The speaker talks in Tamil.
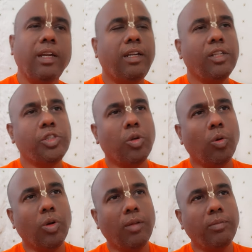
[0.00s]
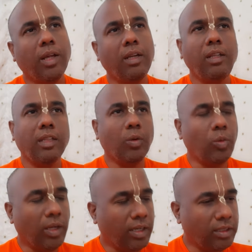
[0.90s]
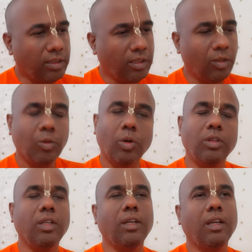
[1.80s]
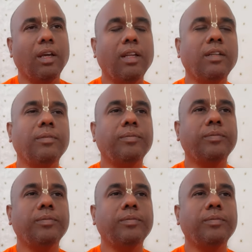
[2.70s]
எட்டு ஸ்லோகம்தான் இந்த உலகத்துக்கு கொடுத்துருக்கிறாரு